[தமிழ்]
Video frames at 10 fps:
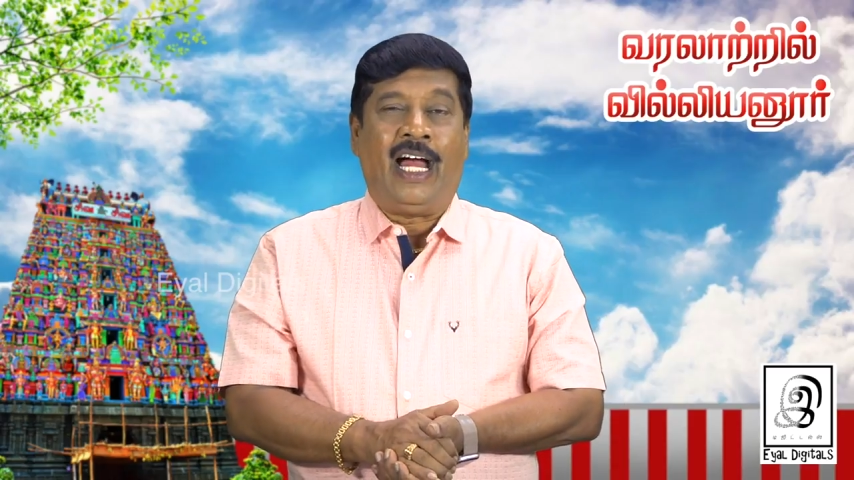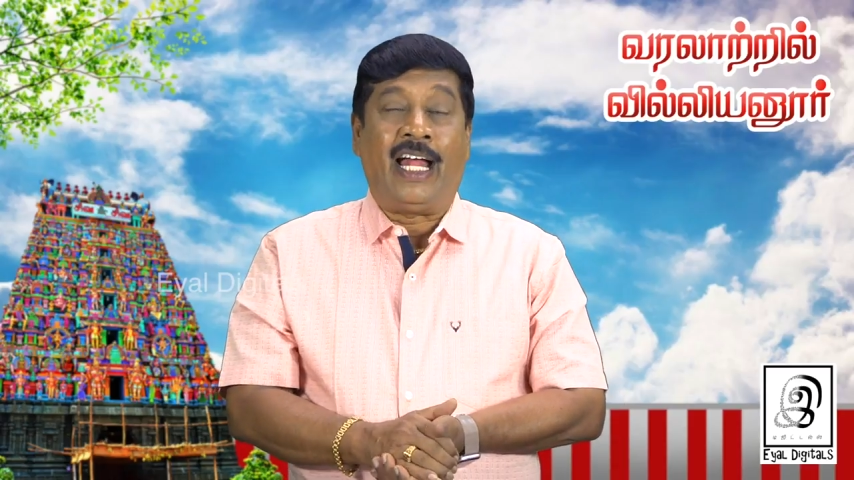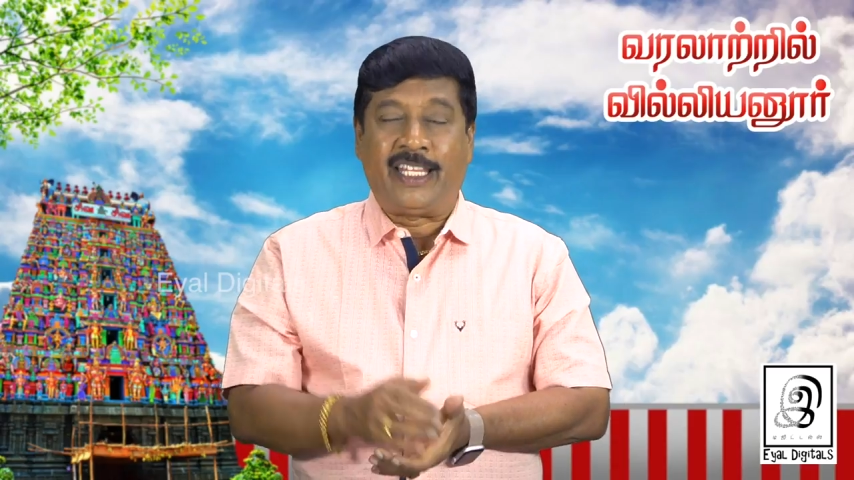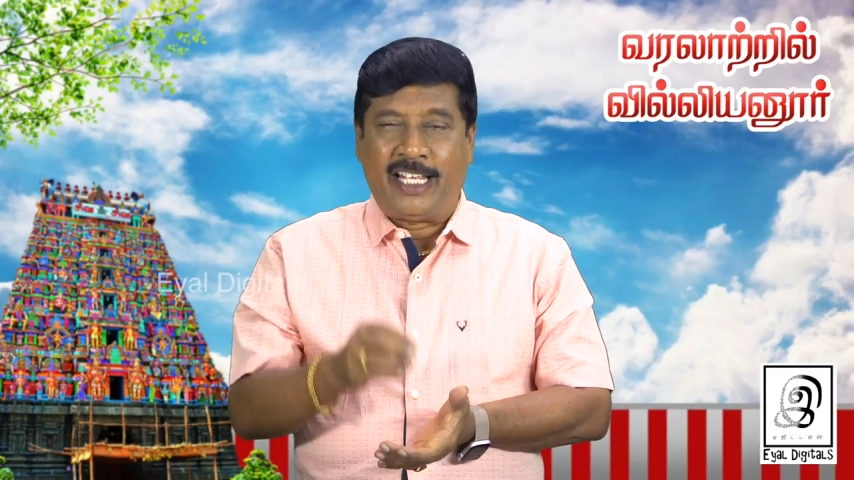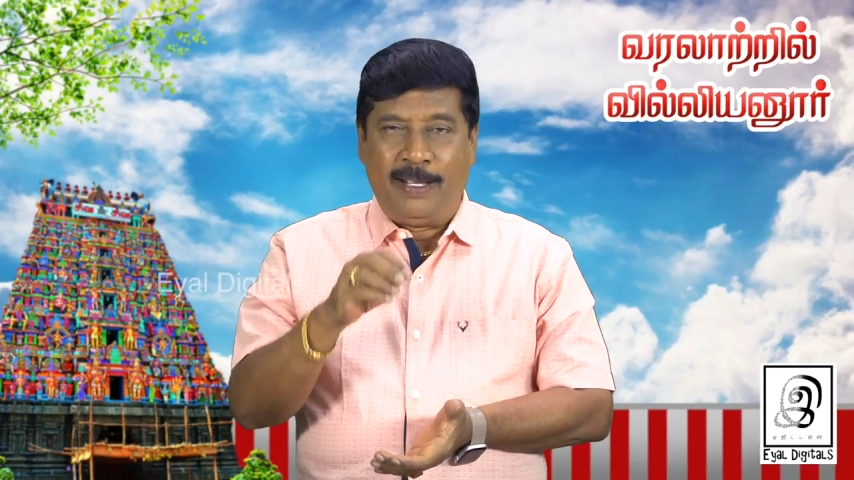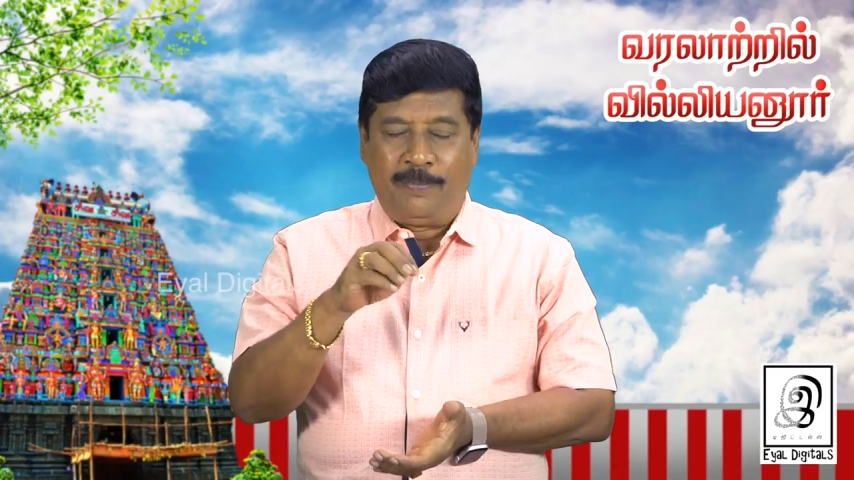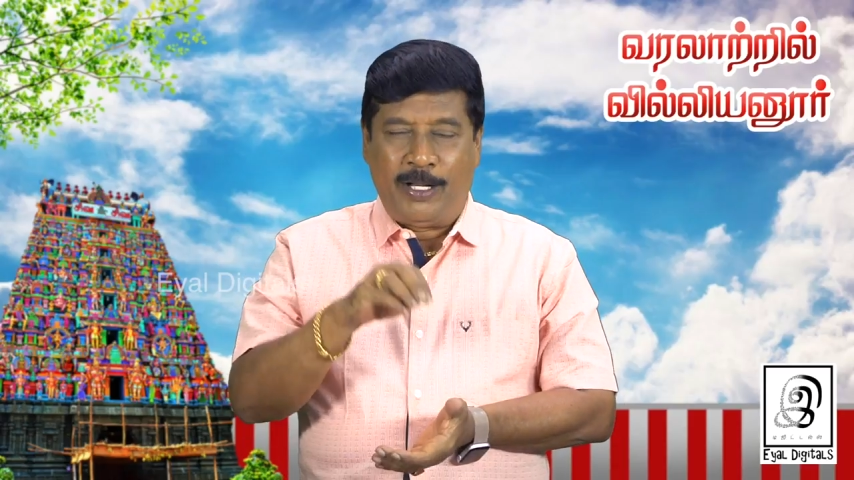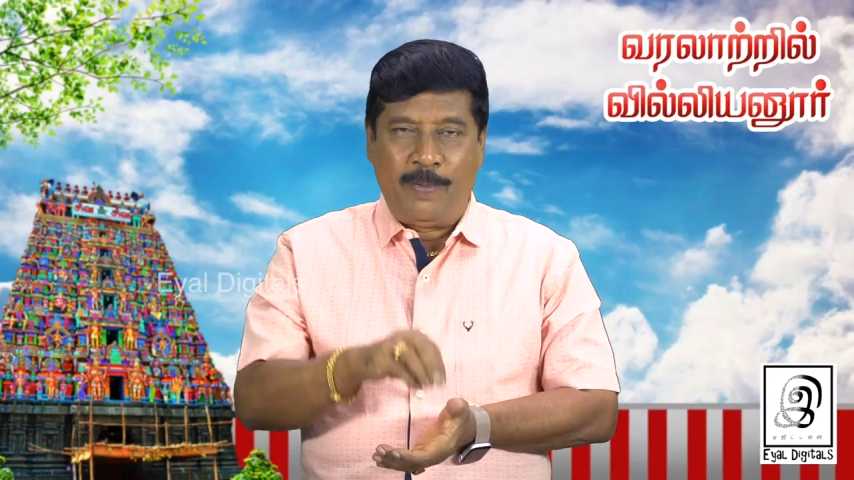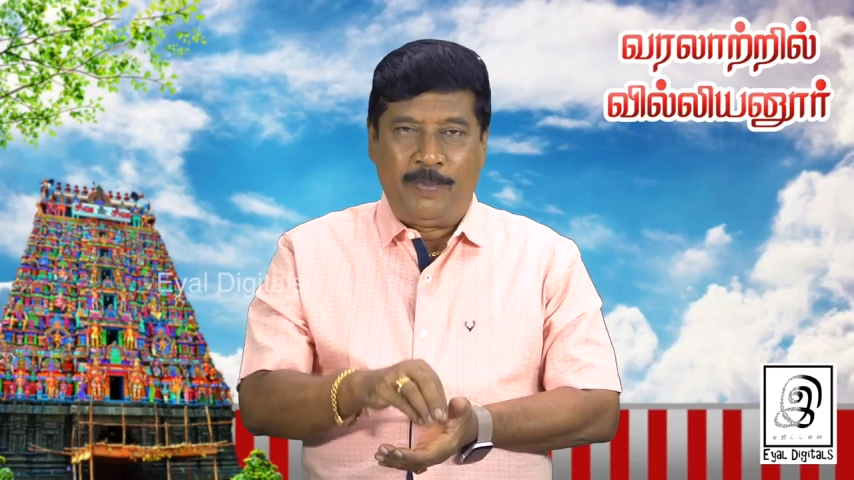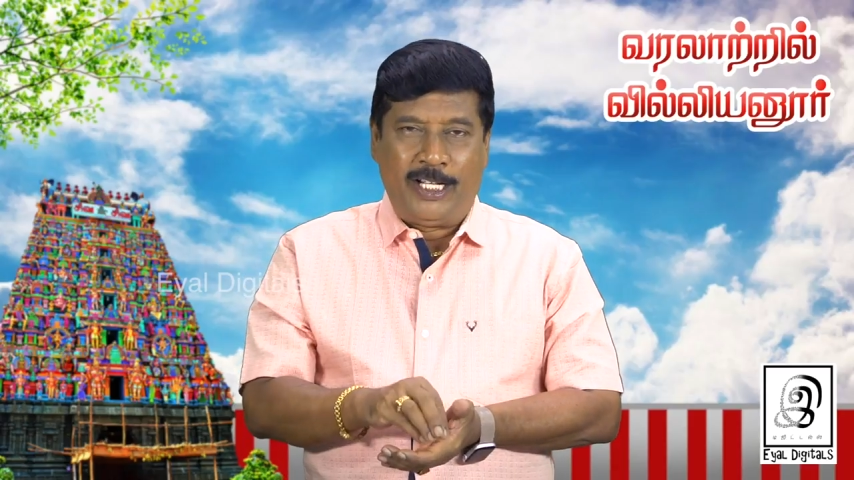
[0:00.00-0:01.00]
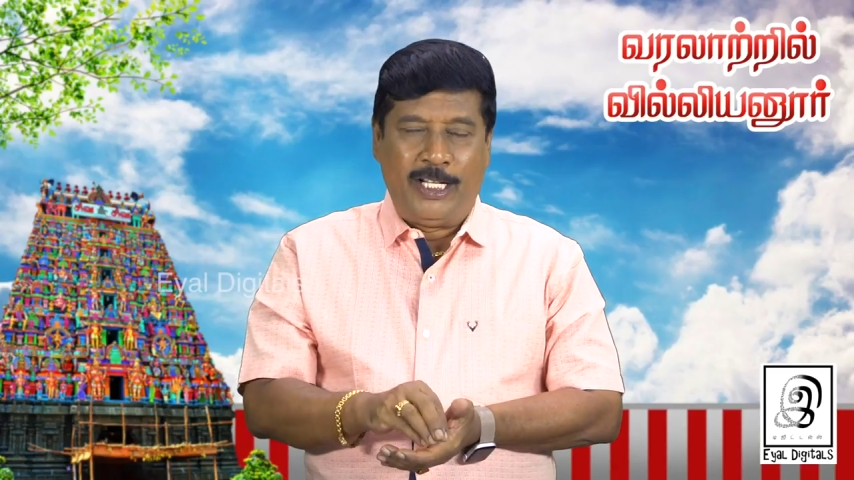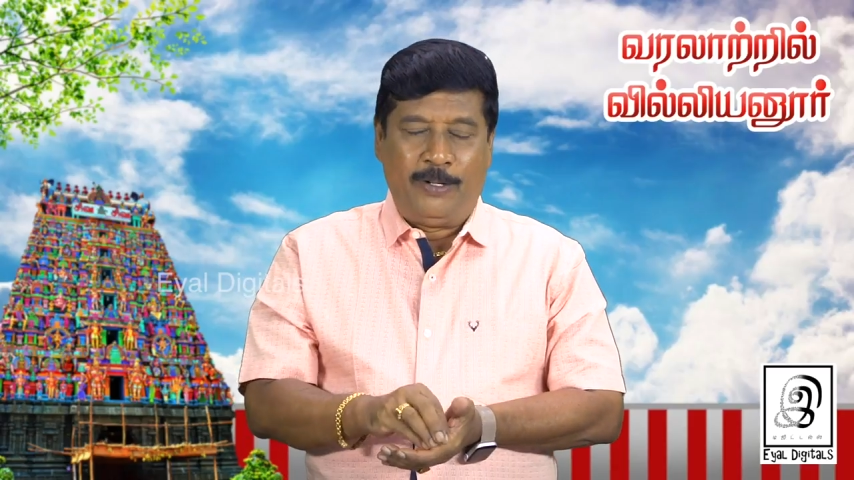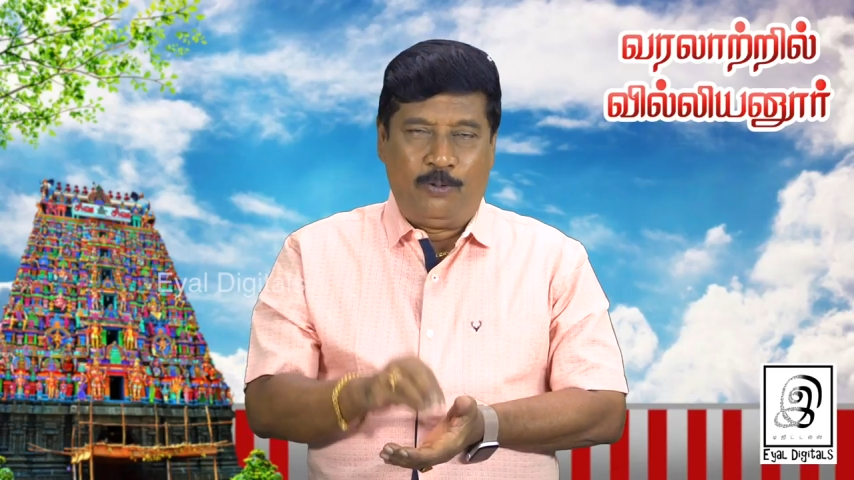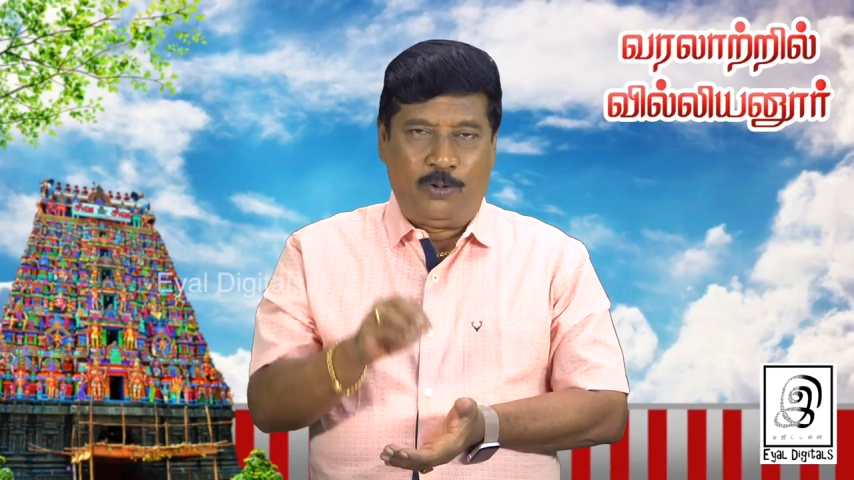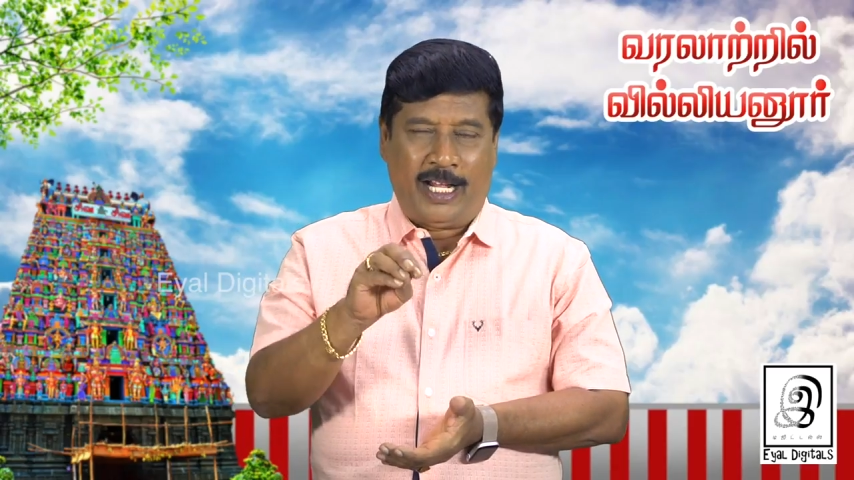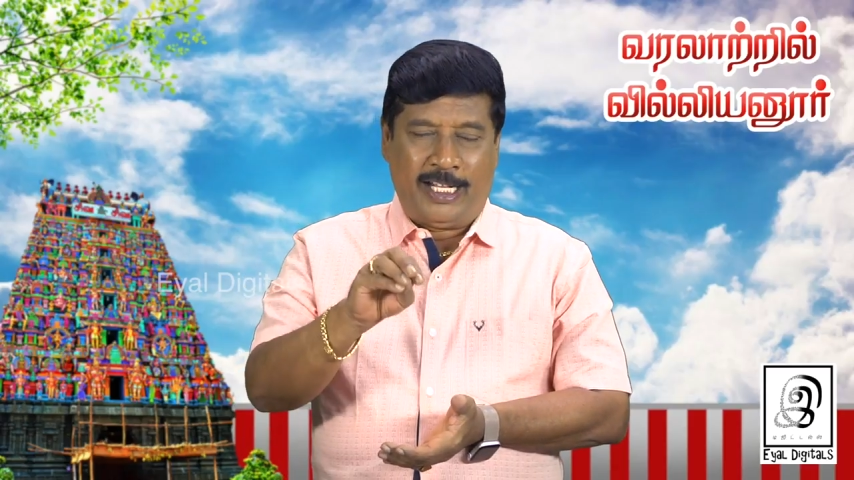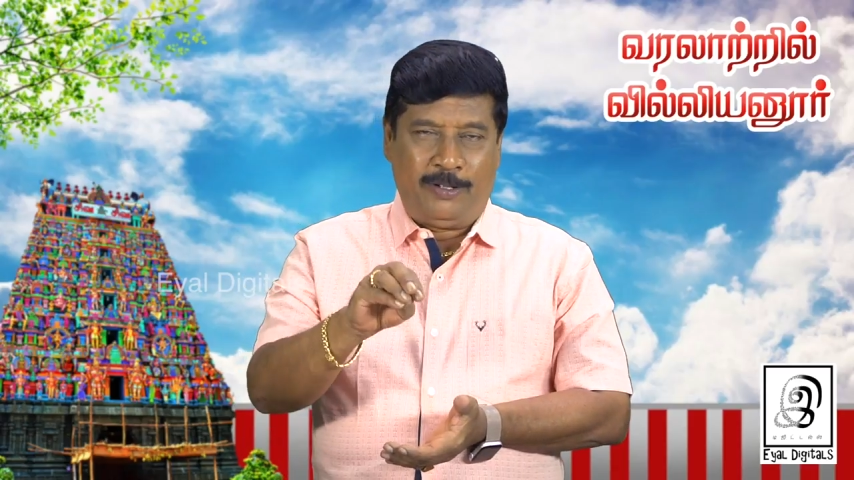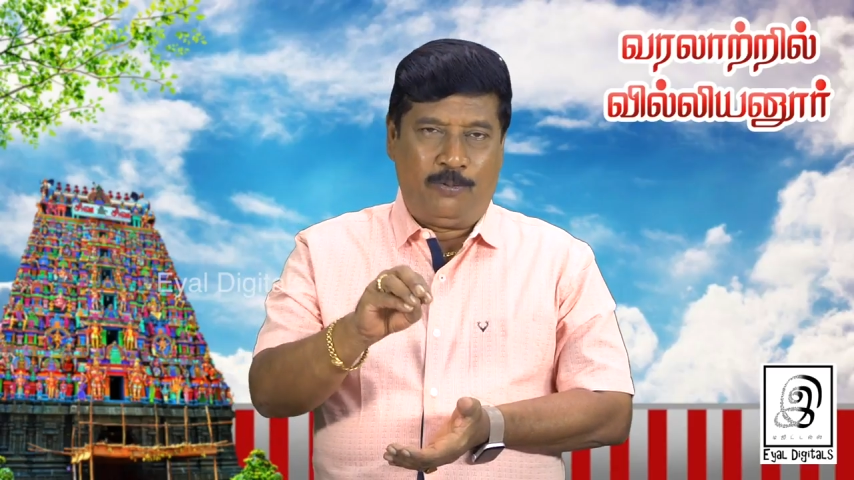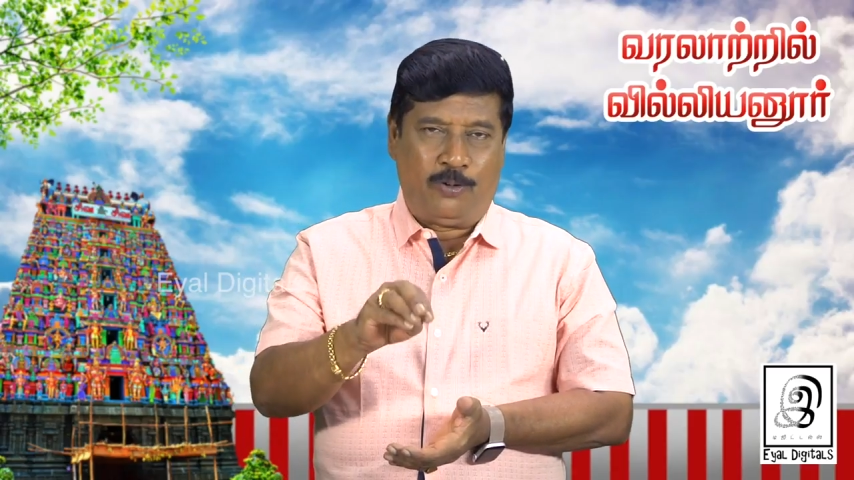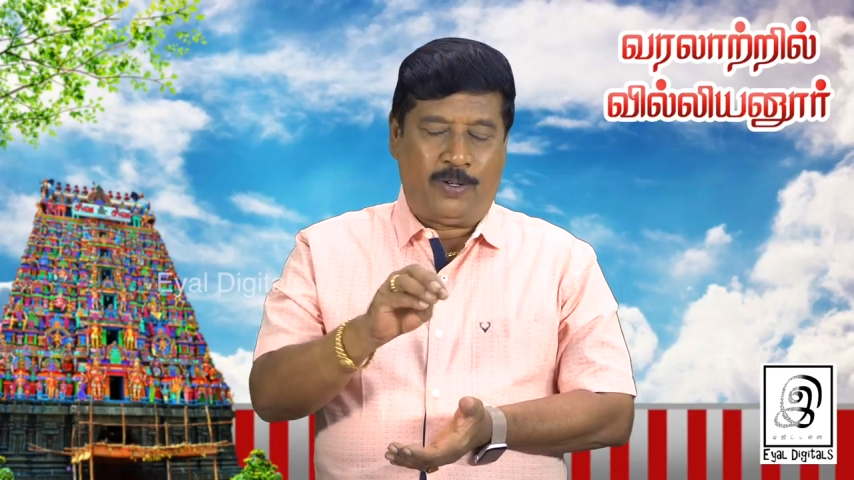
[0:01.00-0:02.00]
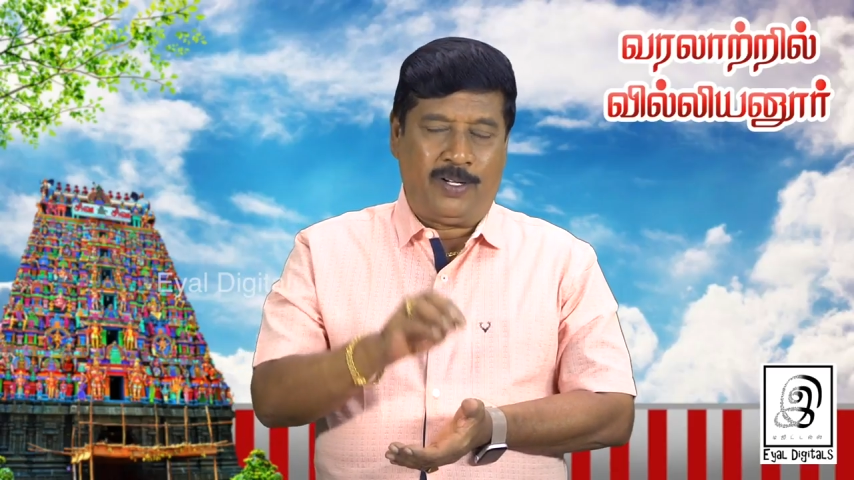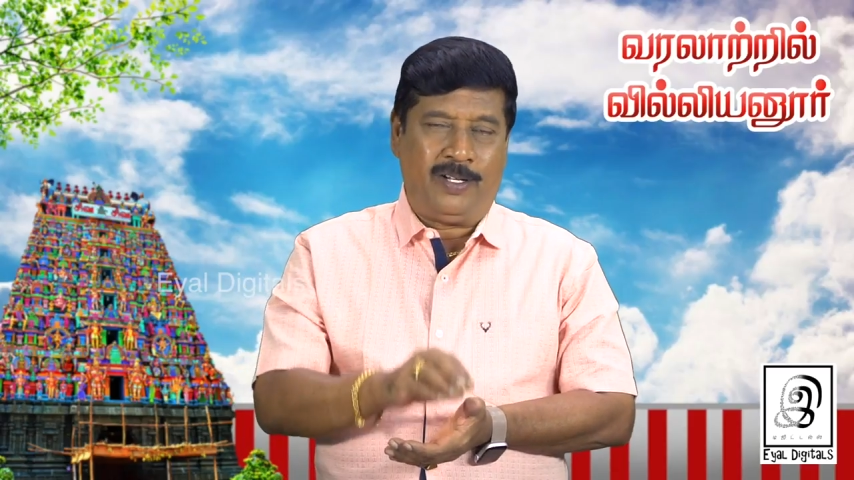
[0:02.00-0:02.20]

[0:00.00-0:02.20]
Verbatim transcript: அத்தகைய பெருமை மிகுந்த ஊர் அந்த ஊர்